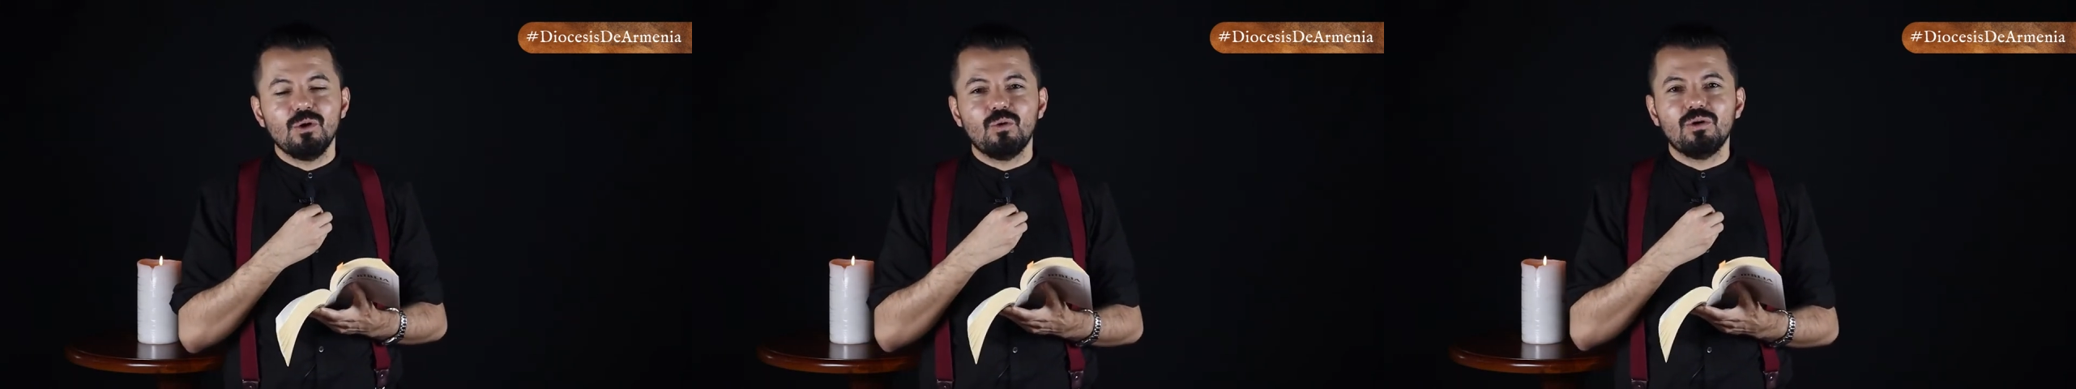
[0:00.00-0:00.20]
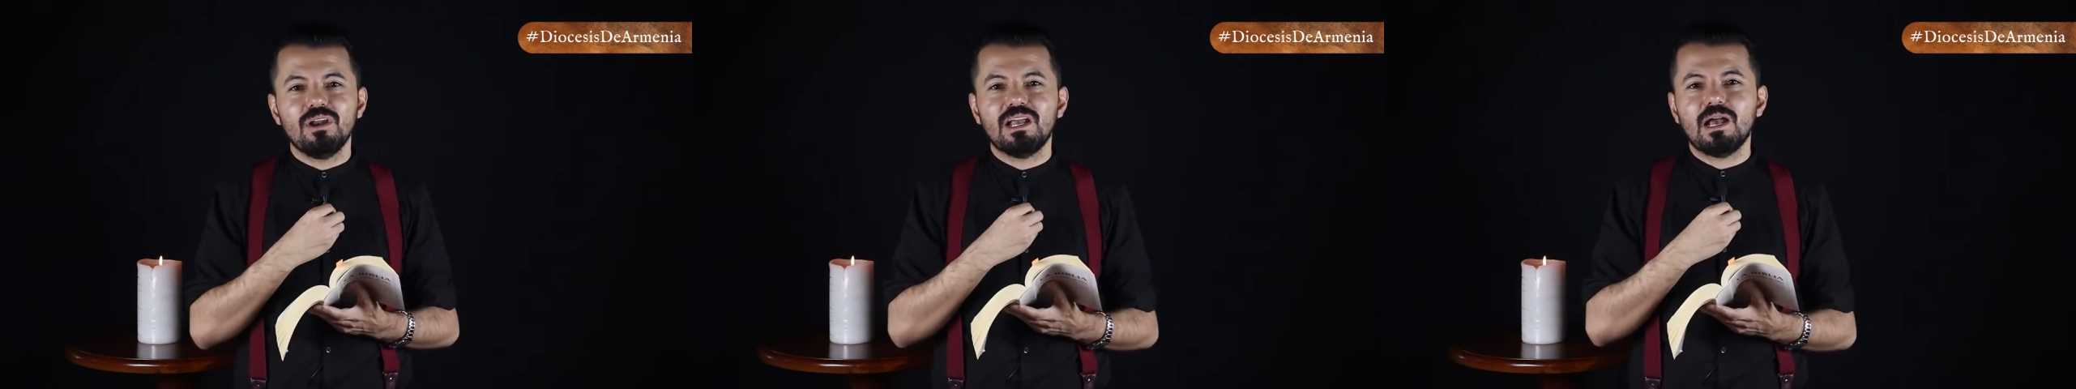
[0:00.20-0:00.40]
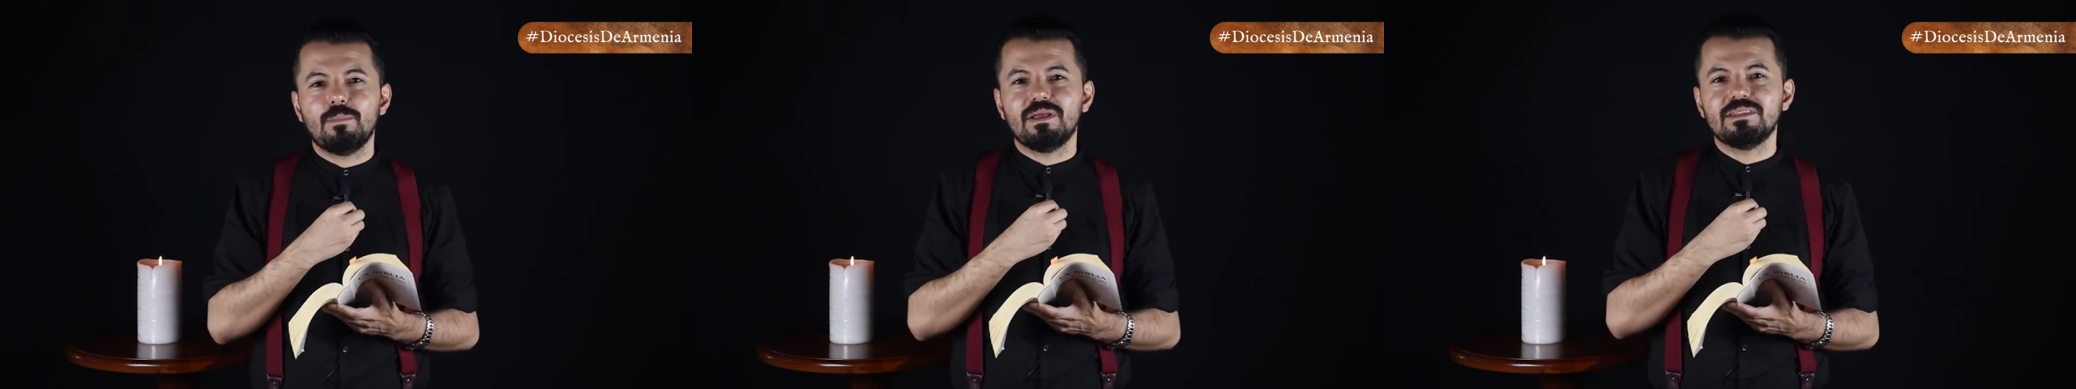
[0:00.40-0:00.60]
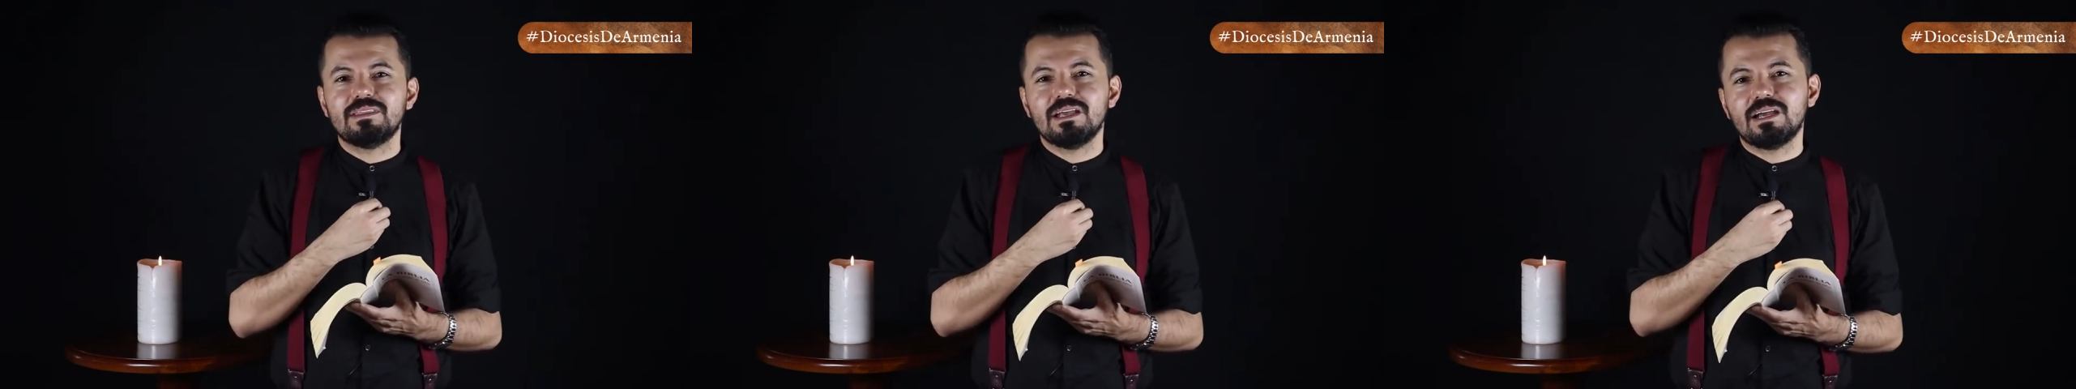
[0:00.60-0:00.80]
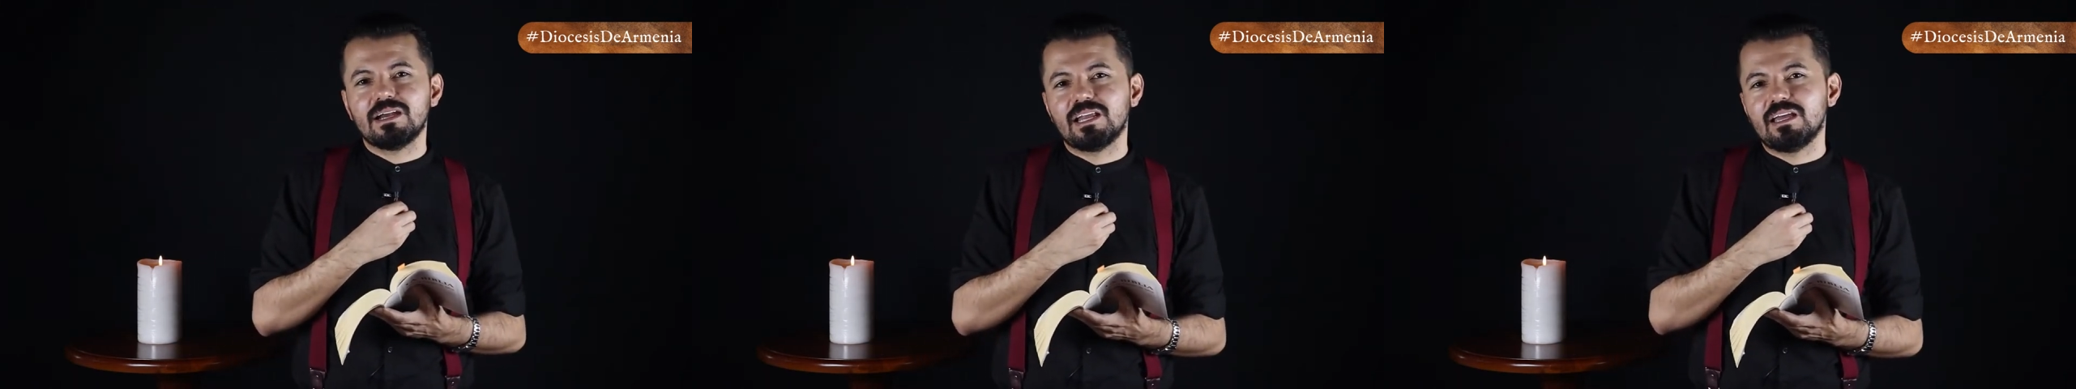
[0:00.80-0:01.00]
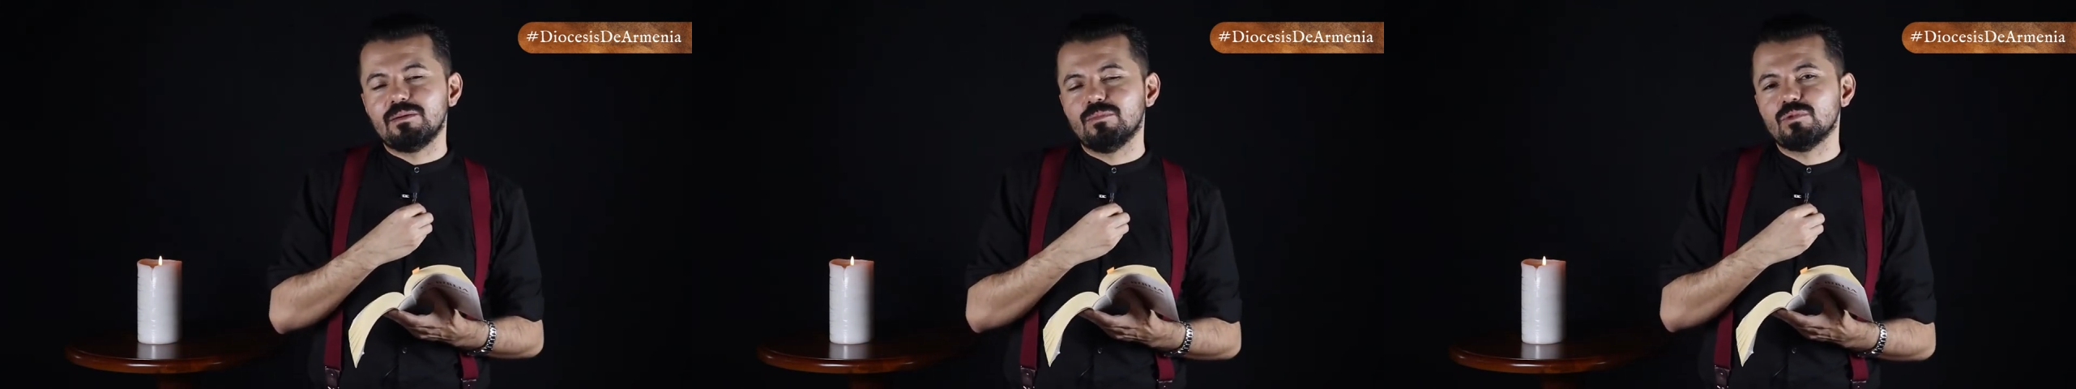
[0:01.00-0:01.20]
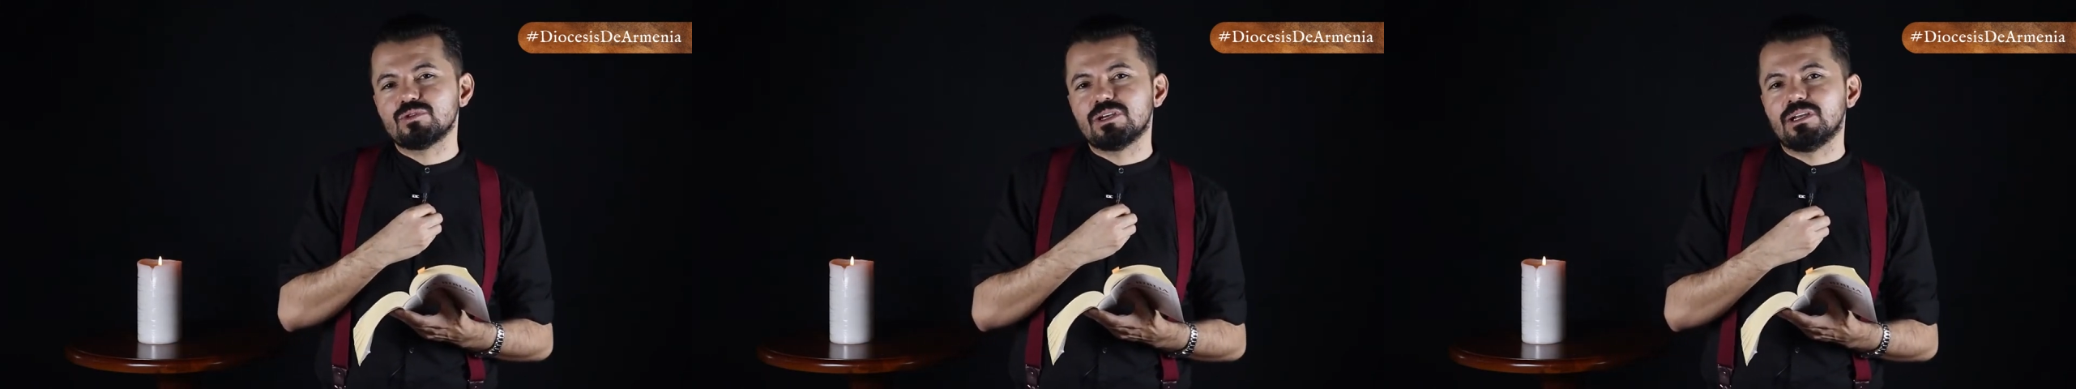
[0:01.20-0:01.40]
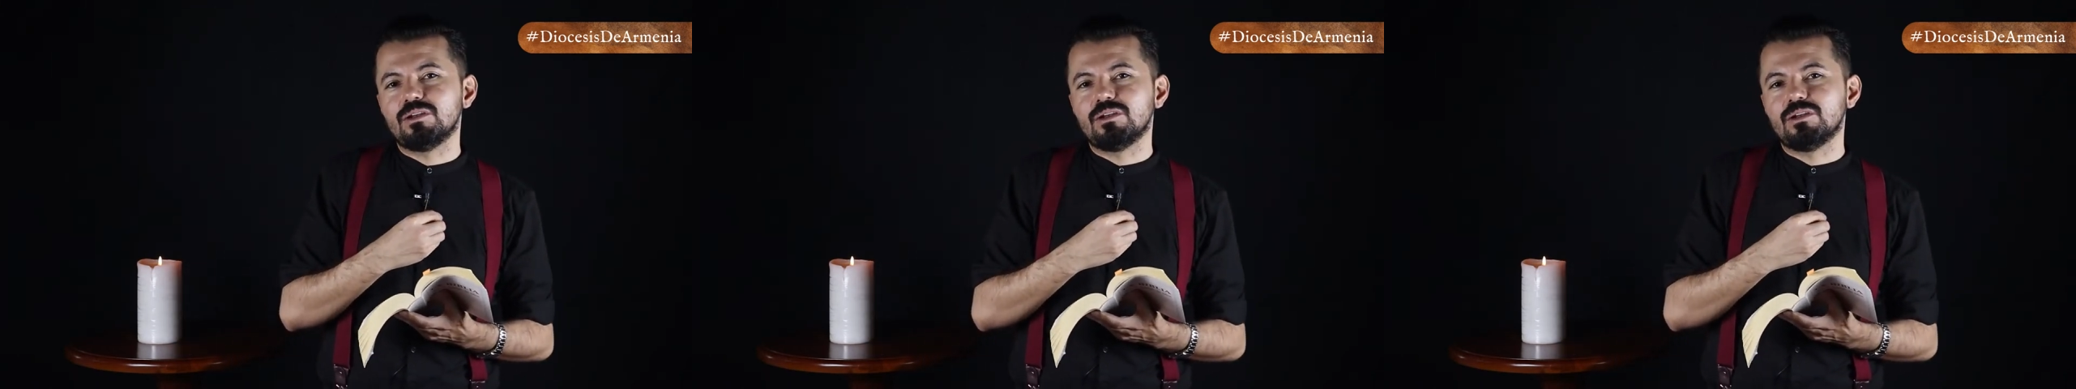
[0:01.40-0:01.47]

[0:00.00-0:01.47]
únicamente creemos